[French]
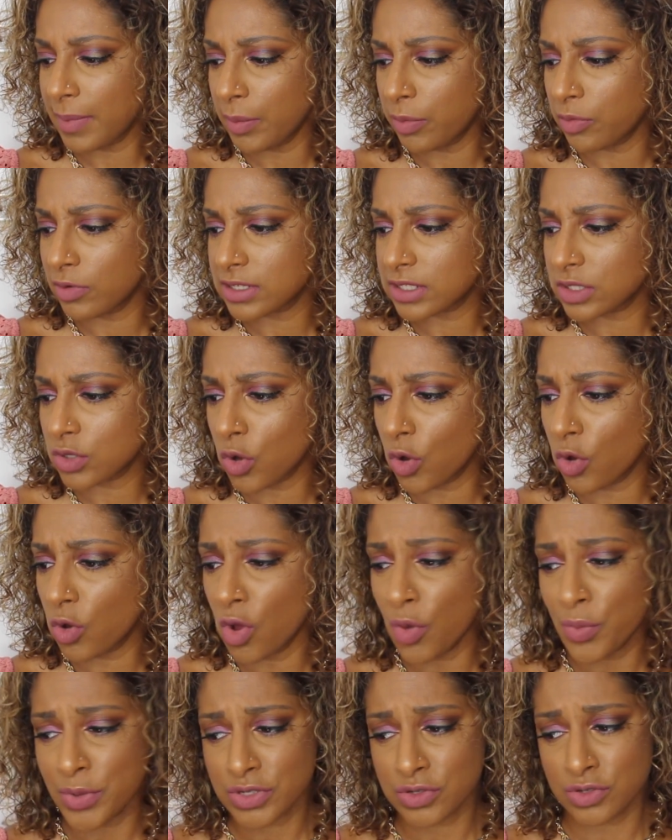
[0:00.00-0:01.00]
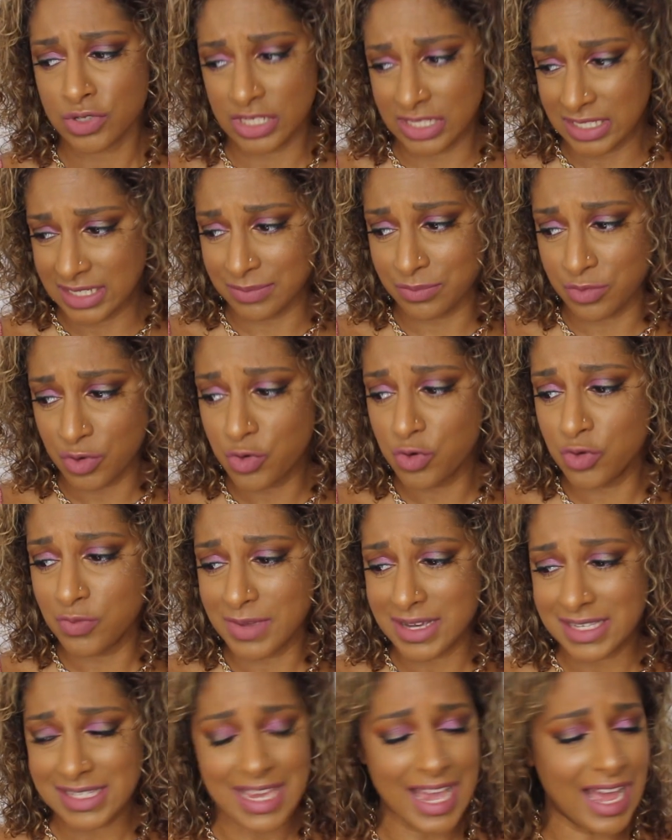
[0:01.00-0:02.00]
pas pour l'instant en grand parce que j'ai beaucoup
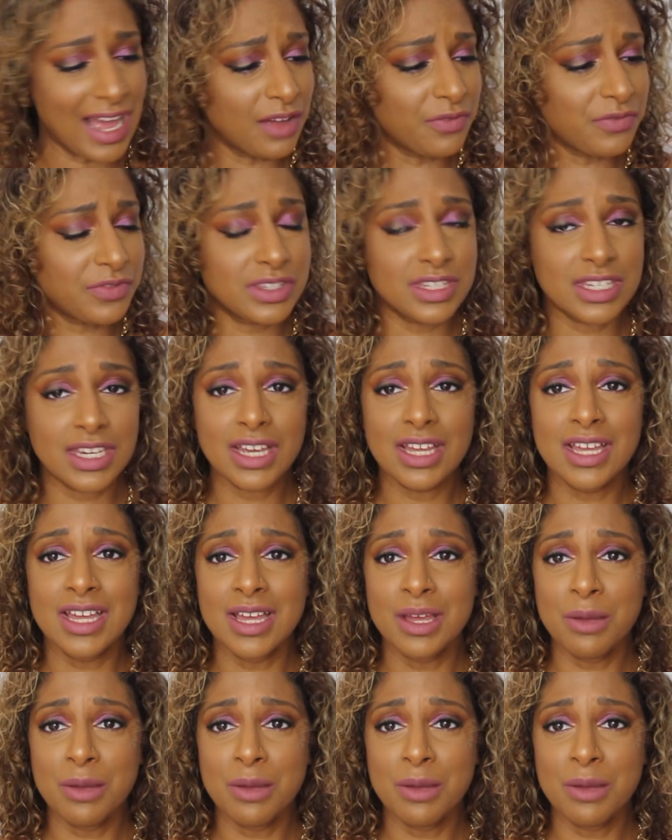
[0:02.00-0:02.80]
de mascara à finir.